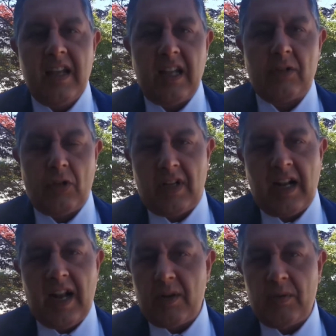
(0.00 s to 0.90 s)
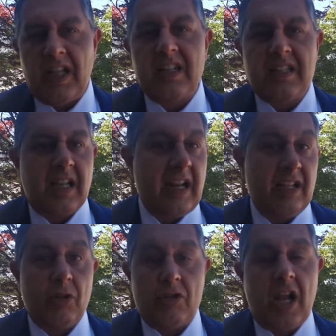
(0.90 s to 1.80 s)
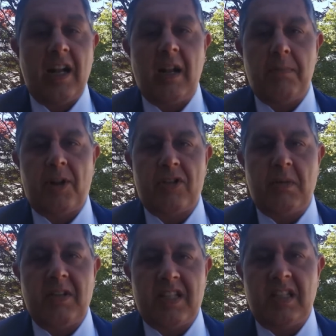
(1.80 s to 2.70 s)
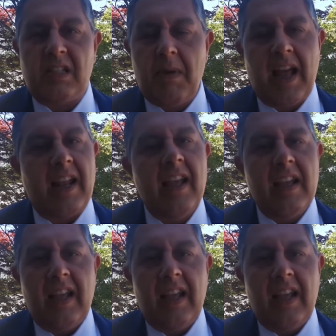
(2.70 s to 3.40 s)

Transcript: che tornerà a riunirsi credo già nelle prossime settimane.